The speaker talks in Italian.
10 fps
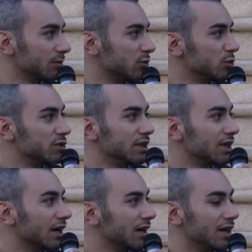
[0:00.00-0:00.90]

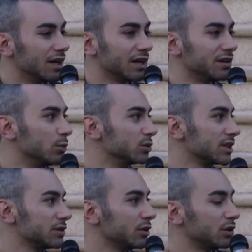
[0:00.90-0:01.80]
musica e
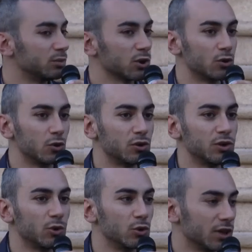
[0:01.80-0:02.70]
degustazione di prodotti
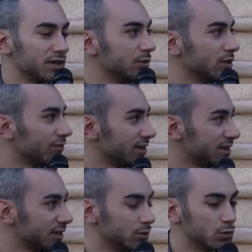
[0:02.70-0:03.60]
in modo che sia una
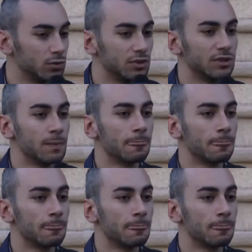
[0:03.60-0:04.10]
festa di tutti.